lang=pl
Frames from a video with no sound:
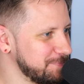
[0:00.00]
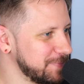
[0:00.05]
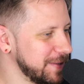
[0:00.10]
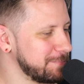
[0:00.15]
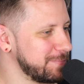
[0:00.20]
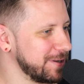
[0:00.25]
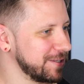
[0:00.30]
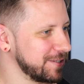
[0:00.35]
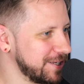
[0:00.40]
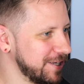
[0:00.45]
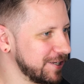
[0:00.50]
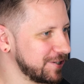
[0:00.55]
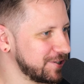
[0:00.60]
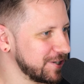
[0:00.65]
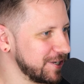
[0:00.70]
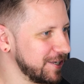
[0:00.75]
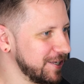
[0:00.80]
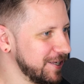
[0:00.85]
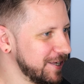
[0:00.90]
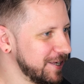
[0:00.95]
na
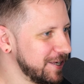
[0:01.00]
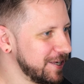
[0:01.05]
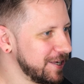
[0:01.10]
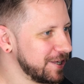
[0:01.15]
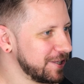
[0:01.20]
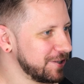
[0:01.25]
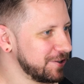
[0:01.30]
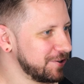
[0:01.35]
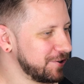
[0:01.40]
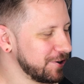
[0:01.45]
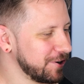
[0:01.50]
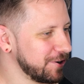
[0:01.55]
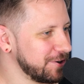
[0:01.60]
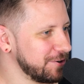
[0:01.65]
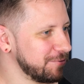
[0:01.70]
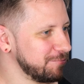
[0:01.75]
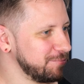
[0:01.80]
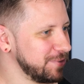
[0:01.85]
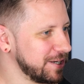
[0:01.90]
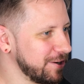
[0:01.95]
bankiecie
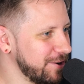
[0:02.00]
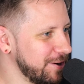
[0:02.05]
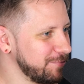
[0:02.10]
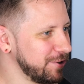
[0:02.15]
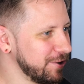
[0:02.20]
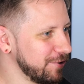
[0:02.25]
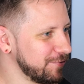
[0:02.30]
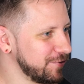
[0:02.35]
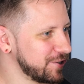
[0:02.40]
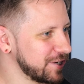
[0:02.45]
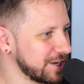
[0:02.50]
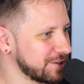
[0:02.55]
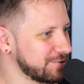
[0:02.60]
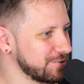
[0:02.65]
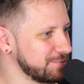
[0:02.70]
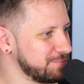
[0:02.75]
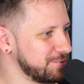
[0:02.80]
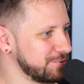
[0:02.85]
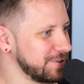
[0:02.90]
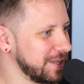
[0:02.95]
do Michała Milowicza,
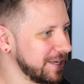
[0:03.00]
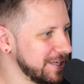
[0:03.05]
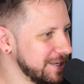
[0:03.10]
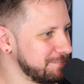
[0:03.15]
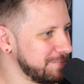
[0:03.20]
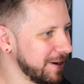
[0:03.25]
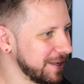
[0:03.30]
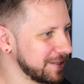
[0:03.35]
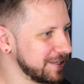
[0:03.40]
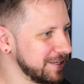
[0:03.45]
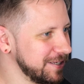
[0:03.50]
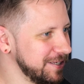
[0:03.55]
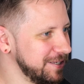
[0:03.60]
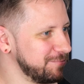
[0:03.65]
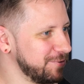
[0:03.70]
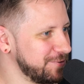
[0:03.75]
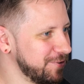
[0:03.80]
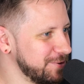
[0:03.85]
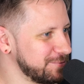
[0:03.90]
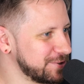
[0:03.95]
który był najebany i
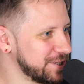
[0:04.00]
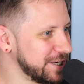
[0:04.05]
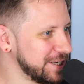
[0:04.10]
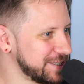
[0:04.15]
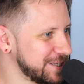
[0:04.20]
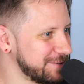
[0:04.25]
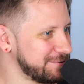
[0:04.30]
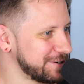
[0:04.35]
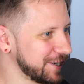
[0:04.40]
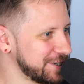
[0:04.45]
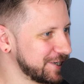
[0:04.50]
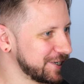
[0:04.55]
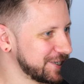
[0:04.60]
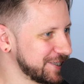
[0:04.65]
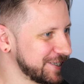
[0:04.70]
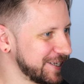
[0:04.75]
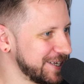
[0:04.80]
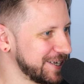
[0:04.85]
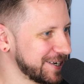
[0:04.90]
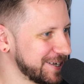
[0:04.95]
mówię mu, że jestem
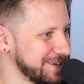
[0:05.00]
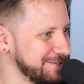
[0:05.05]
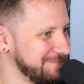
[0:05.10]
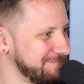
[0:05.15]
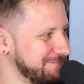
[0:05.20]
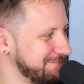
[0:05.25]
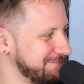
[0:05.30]
reżyserem.